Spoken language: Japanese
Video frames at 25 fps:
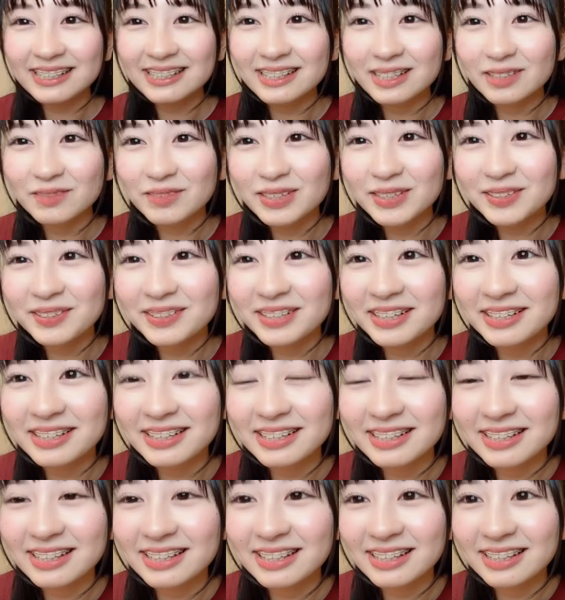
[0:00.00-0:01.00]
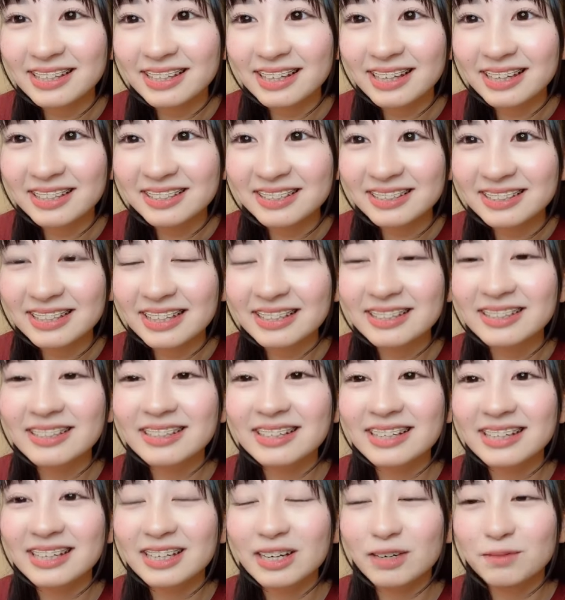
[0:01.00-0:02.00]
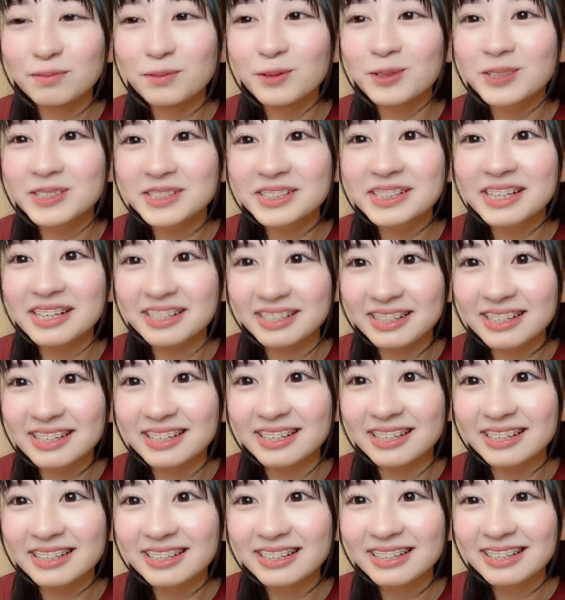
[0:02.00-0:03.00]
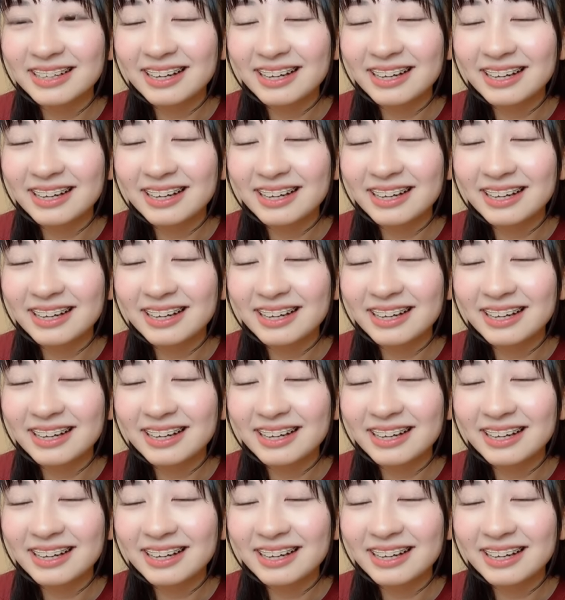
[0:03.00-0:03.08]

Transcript: 名前を書きに行った時にはもうすでに